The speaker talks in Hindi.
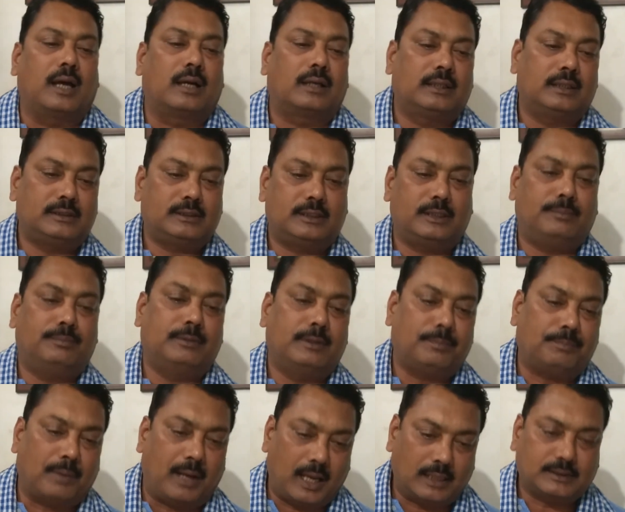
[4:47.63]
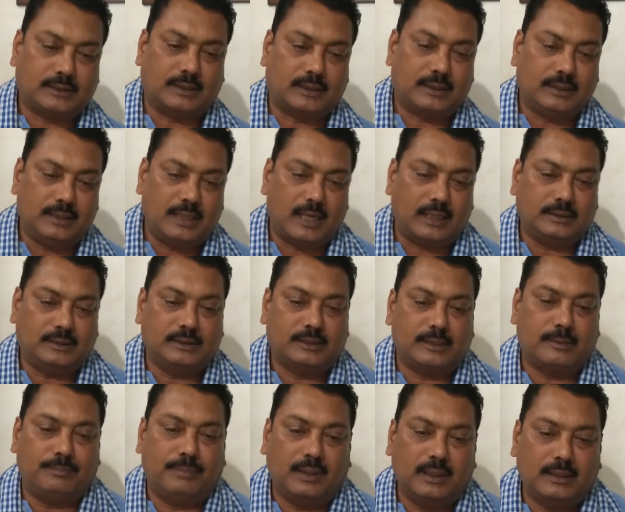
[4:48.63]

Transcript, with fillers: कांग्रेस ने अपने पास रख लिया जिसे